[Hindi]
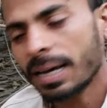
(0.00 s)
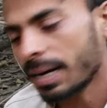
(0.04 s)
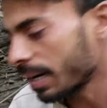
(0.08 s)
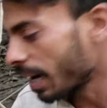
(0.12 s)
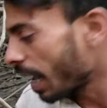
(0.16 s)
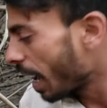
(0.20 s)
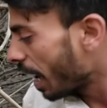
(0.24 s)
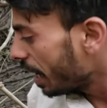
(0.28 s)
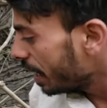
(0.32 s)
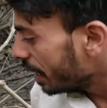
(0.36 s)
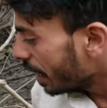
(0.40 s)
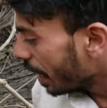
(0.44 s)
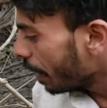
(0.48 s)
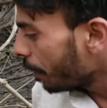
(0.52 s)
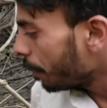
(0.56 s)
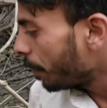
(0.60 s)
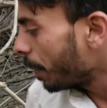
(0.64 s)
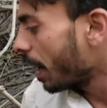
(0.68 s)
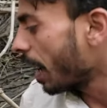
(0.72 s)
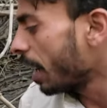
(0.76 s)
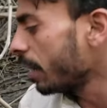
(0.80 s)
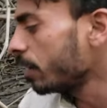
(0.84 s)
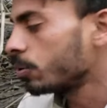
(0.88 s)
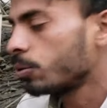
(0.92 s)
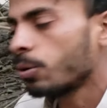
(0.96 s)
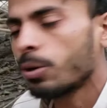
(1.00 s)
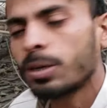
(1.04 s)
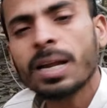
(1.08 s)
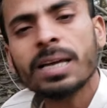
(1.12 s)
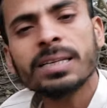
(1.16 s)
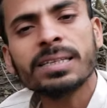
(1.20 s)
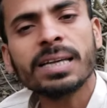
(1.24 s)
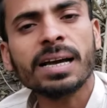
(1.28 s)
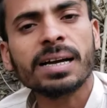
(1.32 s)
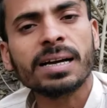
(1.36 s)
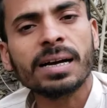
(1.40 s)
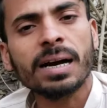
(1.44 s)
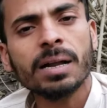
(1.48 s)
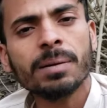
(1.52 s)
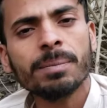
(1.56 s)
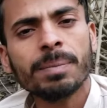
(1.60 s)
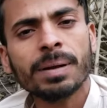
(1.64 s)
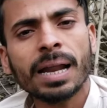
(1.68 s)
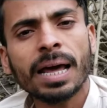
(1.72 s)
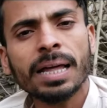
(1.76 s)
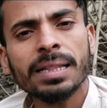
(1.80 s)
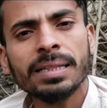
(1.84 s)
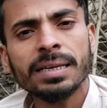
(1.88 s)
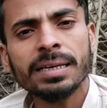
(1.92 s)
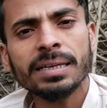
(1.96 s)
करना है यहीं पे गाइस छोटा सा घर
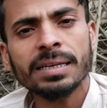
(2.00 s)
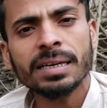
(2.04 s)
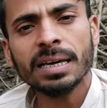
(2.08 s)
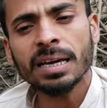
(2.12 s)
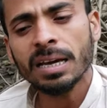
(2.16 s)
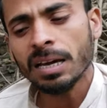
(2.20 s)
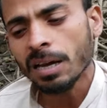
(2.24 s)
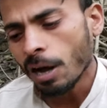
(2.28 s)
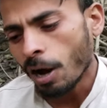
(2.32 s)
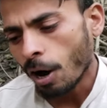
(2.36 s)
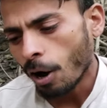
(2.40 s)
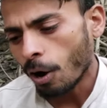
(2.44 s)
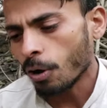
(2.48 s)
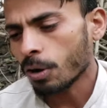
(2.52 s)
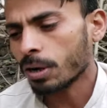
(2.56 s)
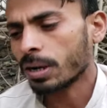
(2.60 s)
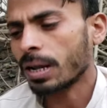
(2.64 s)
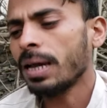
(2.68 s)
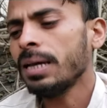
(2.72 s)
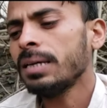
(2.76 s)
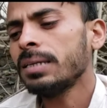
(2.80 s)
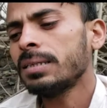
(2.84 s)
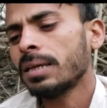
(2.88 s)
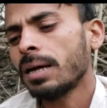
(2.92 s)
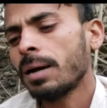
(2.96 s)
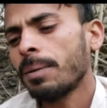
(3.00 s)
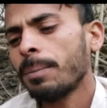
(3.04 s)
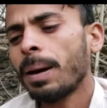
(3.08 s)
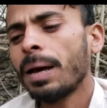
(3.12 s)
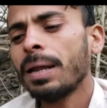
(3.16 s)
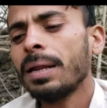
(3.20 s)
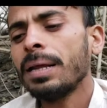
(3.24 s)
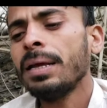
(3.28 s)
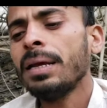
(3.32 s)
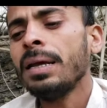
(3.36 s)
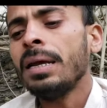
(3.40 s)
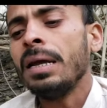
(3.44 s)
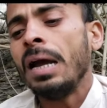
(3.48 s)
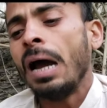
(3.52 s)
बना देंगे और गाइस हमारे